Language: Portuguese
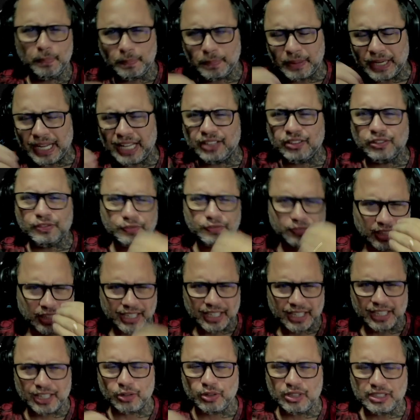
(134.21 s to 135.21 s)
para não ficar
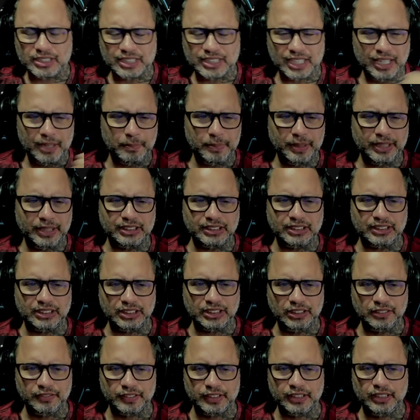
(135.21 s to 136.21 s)
aquela coisa
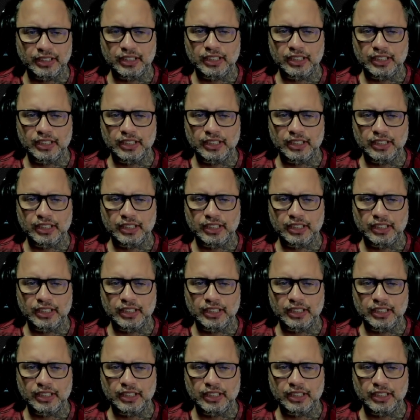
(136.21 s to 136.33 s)
repetitiva,